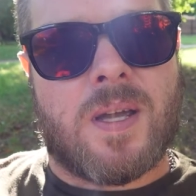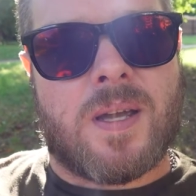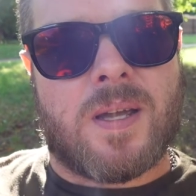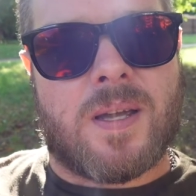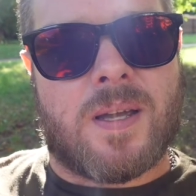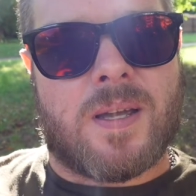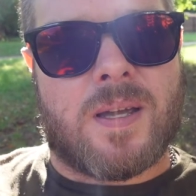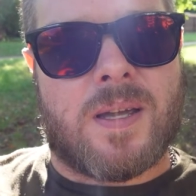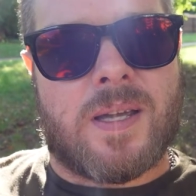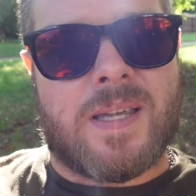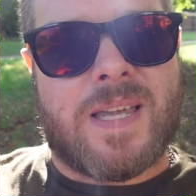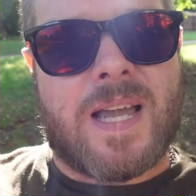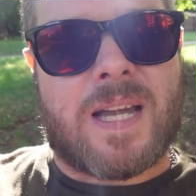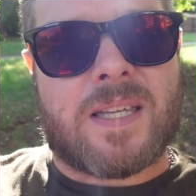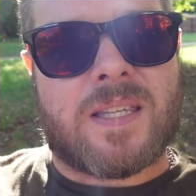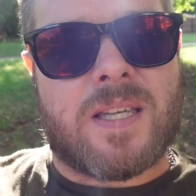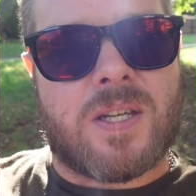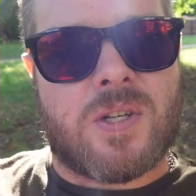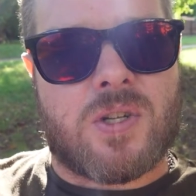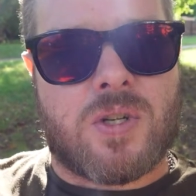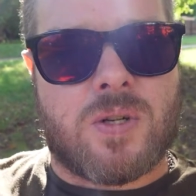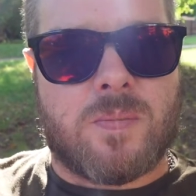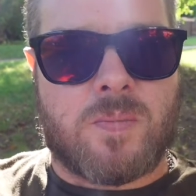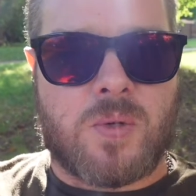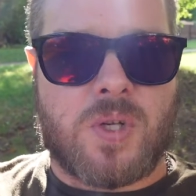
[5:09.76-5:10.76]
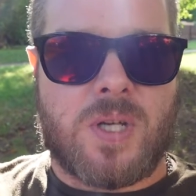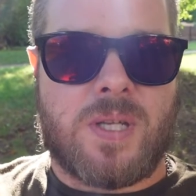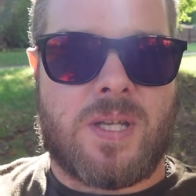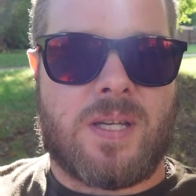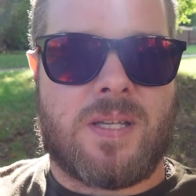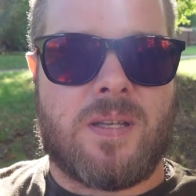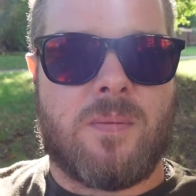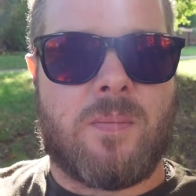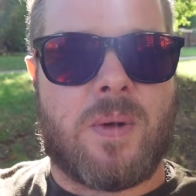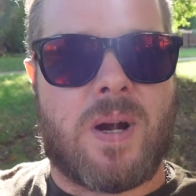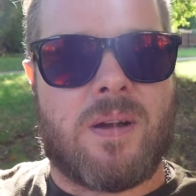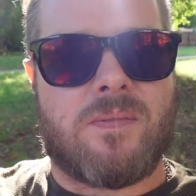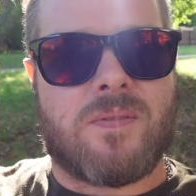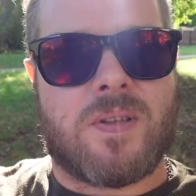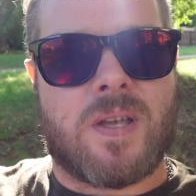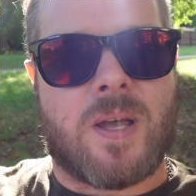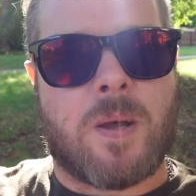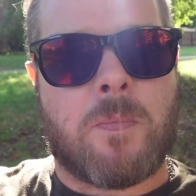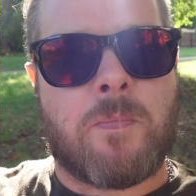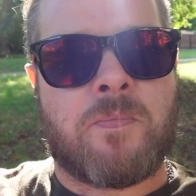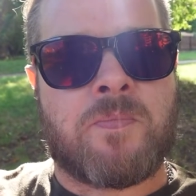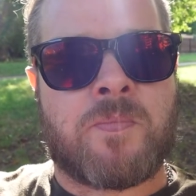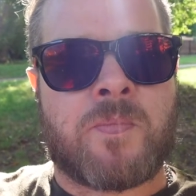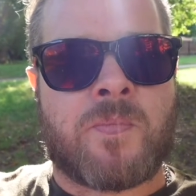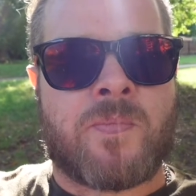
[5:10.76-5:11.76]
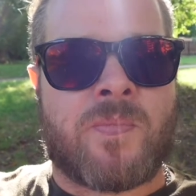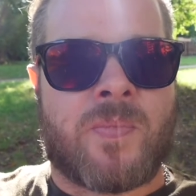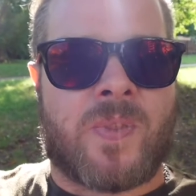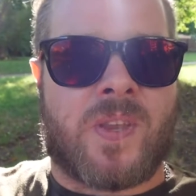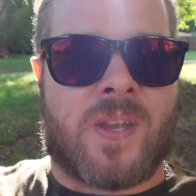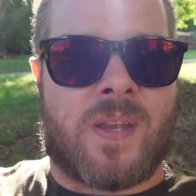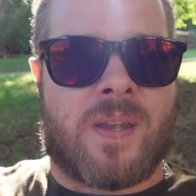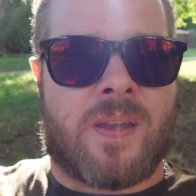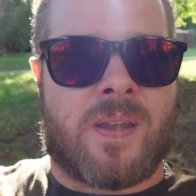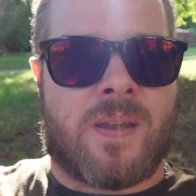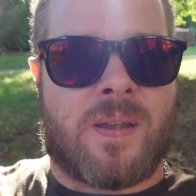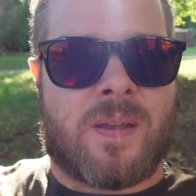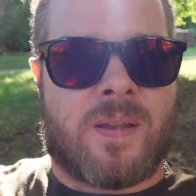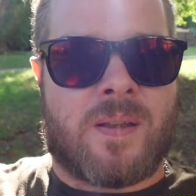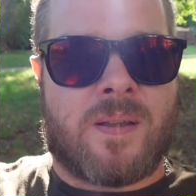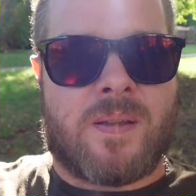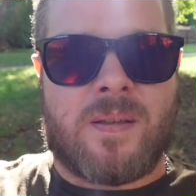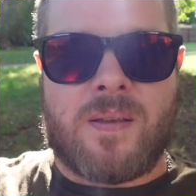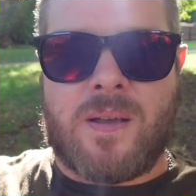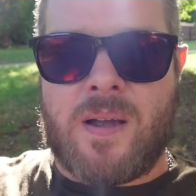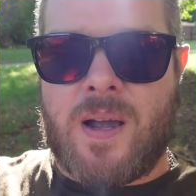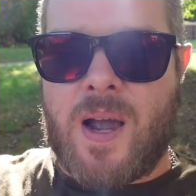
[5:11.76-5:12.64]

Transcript: e, jak najszybsze tak naprawdę mm,